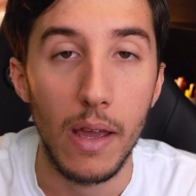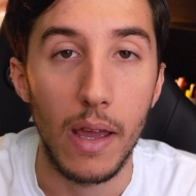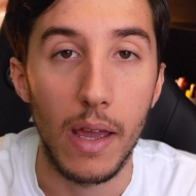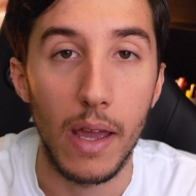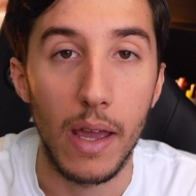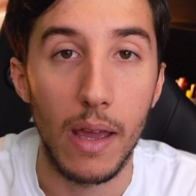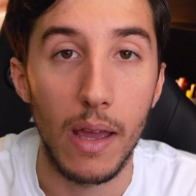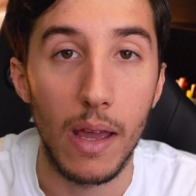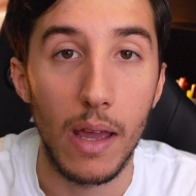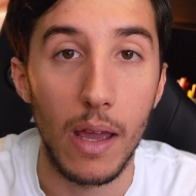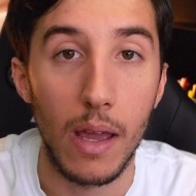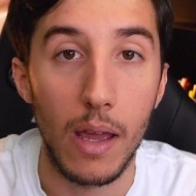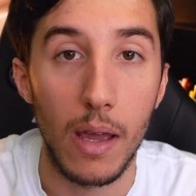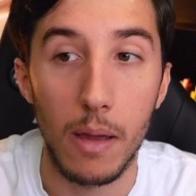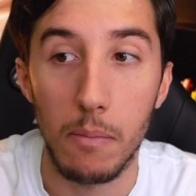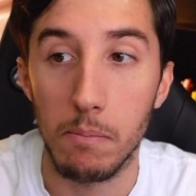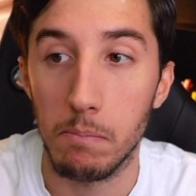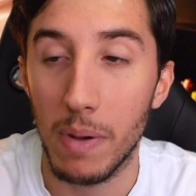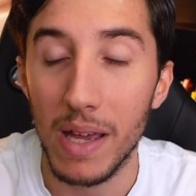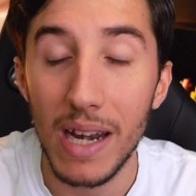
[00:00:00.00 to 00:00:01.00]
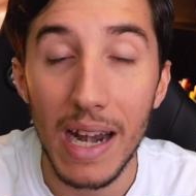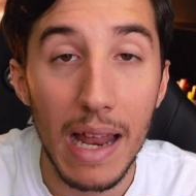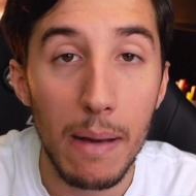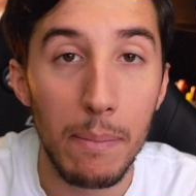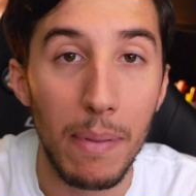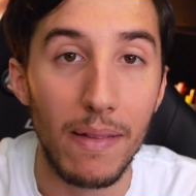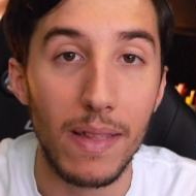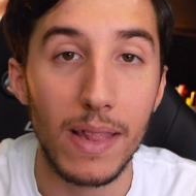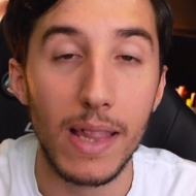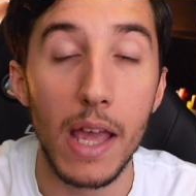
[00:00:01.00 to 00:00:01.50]
Eh, ver
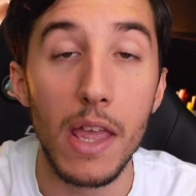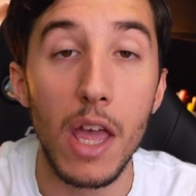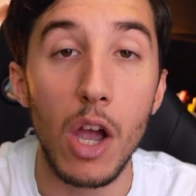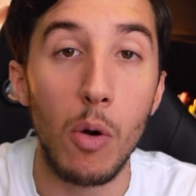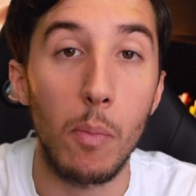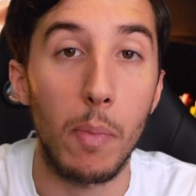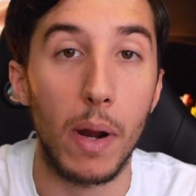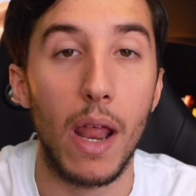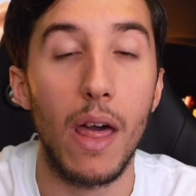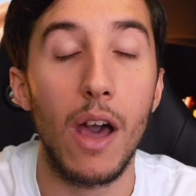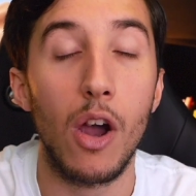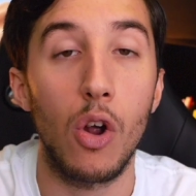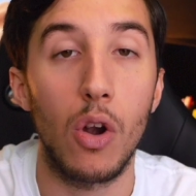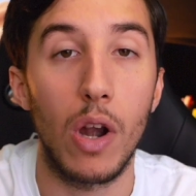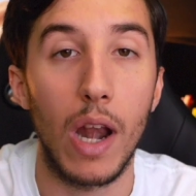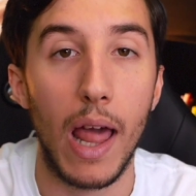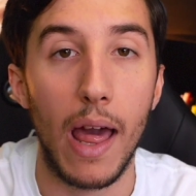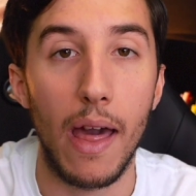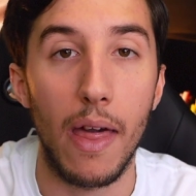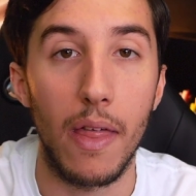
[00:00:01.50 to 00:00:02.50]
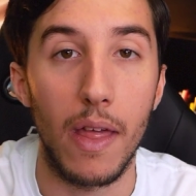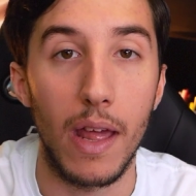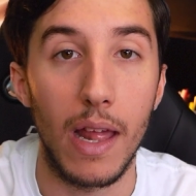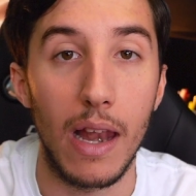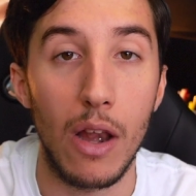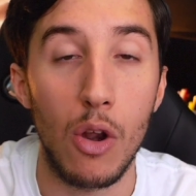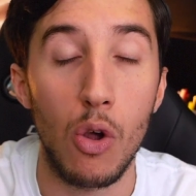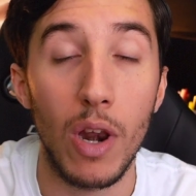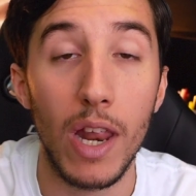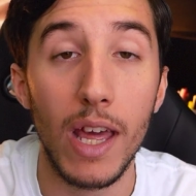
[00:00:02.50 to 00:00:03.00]
la pantalla comparada con la
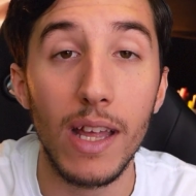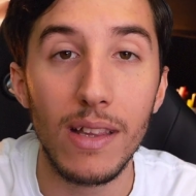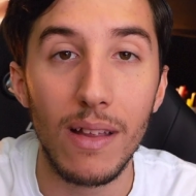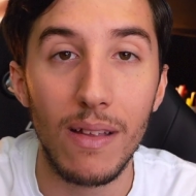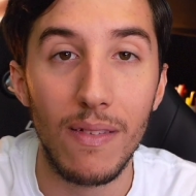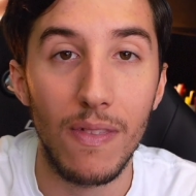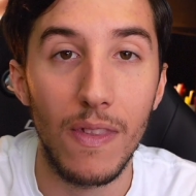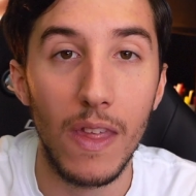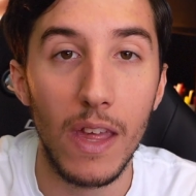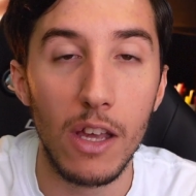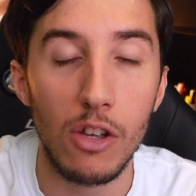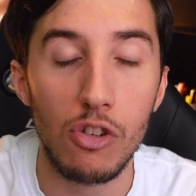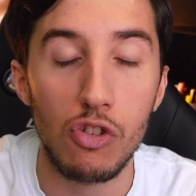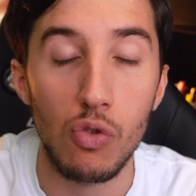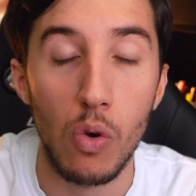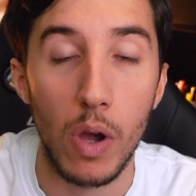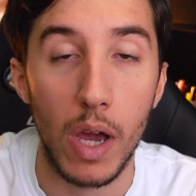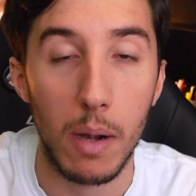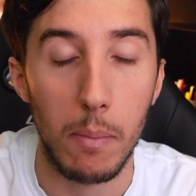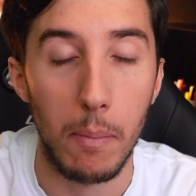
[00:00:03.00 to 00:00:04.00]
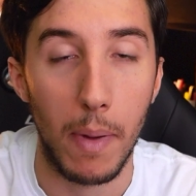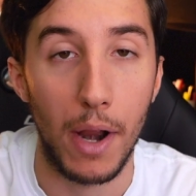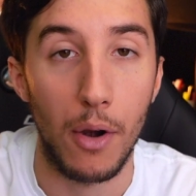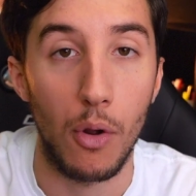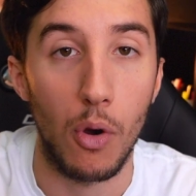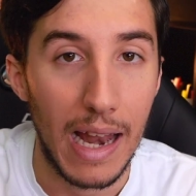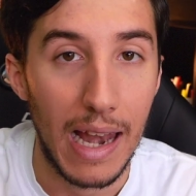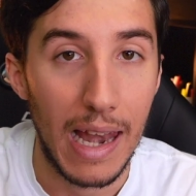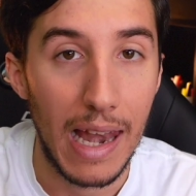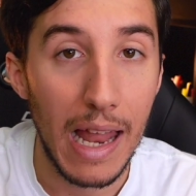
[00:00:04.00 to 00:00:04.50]
de OLED de sus
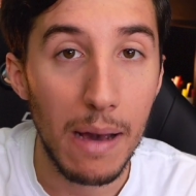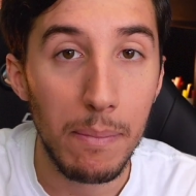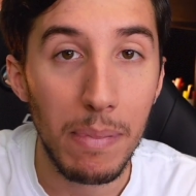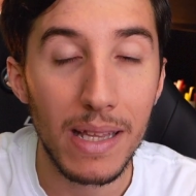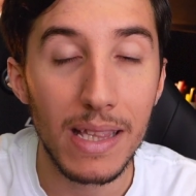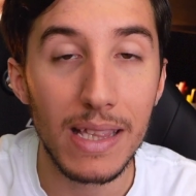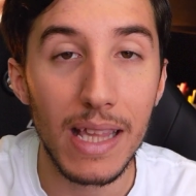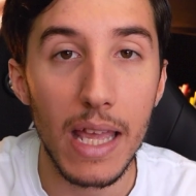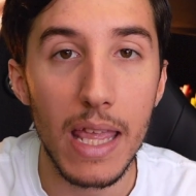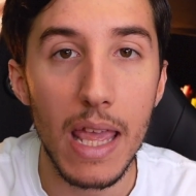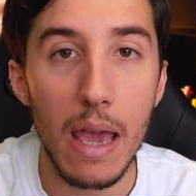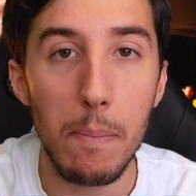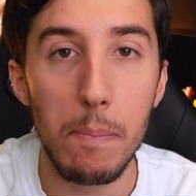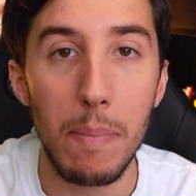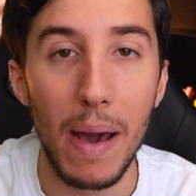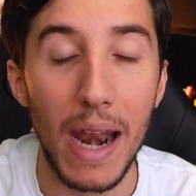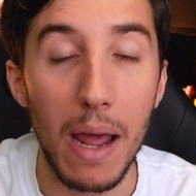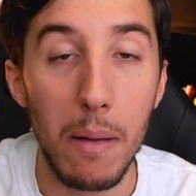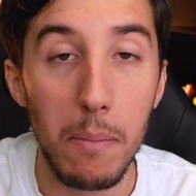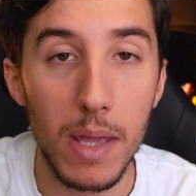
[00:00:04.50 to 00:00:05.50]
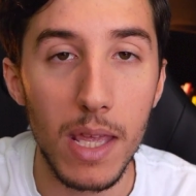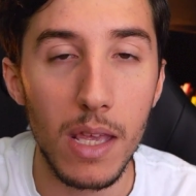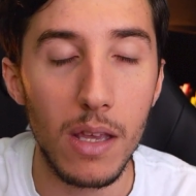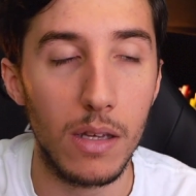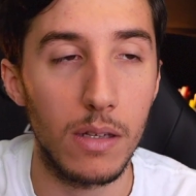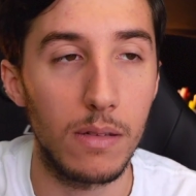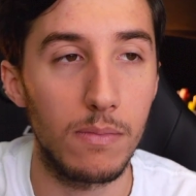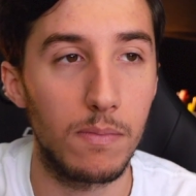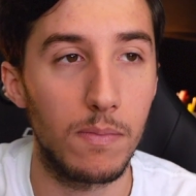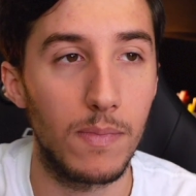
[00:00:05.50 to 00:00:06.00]
hermanos. La pantalla para
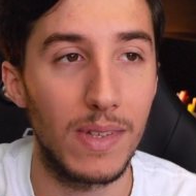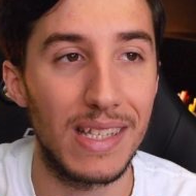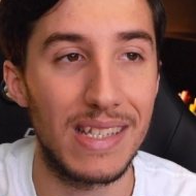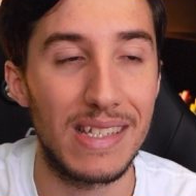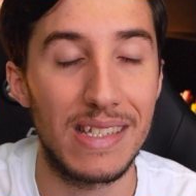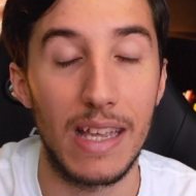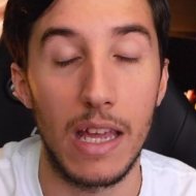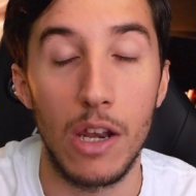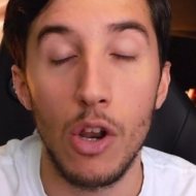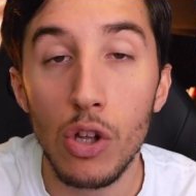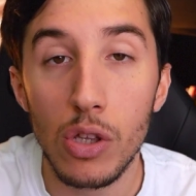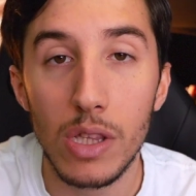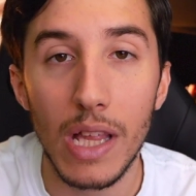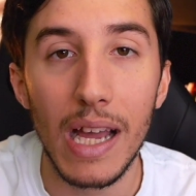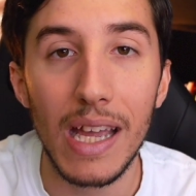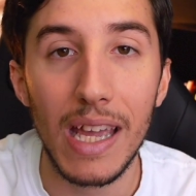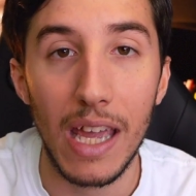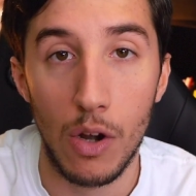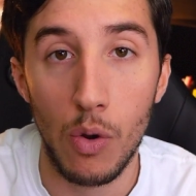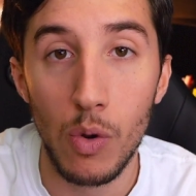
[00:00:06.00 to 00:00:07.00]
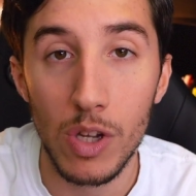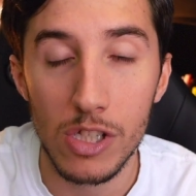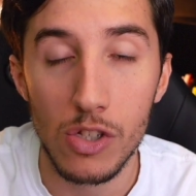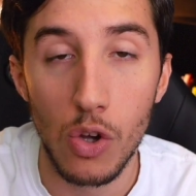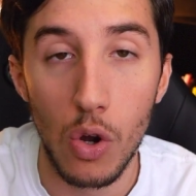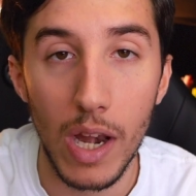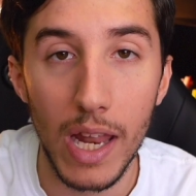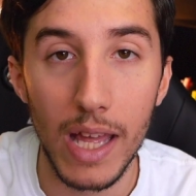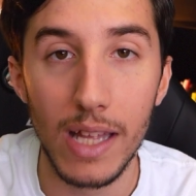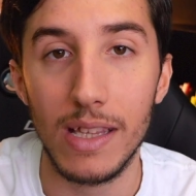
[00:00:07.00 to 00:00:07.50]
mí se nota que no es
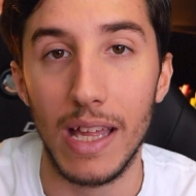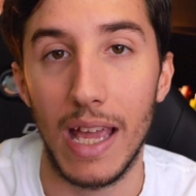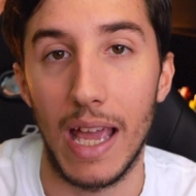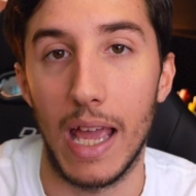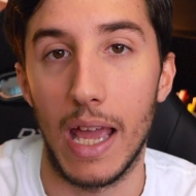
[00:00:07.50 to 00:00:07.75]
OLED